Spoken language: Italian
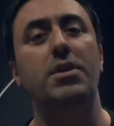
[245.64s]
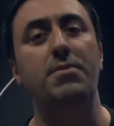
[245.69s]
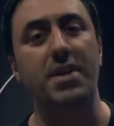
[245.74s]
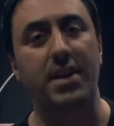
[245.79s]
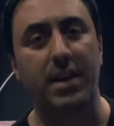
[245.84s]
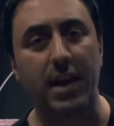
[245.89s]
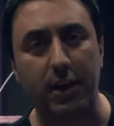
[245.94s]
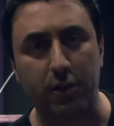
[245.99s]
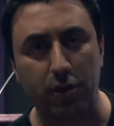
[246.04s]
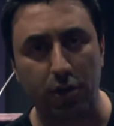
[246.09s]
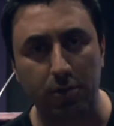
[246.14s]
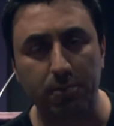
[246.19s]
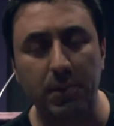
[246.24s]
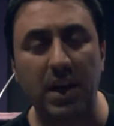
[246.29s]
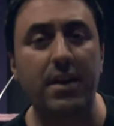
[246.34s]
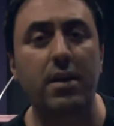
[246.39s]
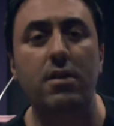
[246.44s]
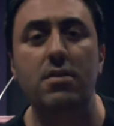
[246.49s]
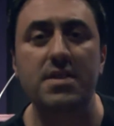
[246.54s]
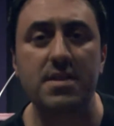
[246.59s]
mi chiedono a
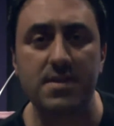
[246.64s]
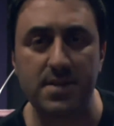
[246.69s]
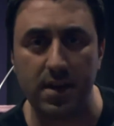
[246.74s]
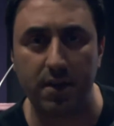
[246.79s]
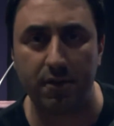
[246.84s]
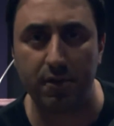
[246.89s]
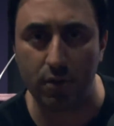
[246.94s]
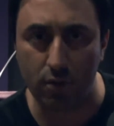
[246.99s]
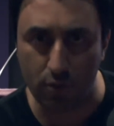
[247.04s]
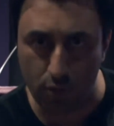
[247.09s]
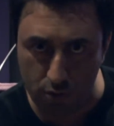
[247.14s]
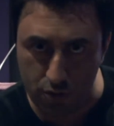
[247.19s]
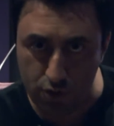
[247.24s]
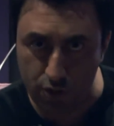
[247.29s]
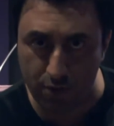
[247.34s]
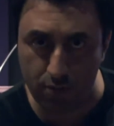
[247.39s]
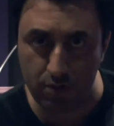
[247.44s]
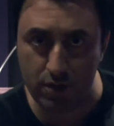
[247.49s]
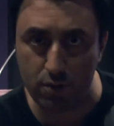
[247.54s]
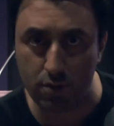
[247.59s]
che cosa serve un corso
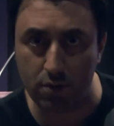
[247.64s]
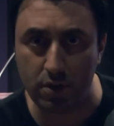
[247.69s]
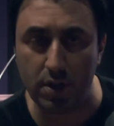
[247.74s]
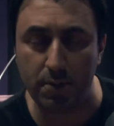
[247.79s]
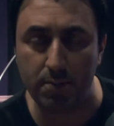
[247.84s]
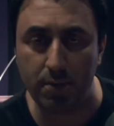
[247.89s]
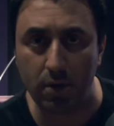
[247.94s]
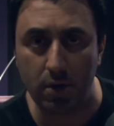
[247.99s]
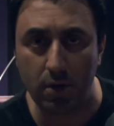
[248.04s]
di questo tipo?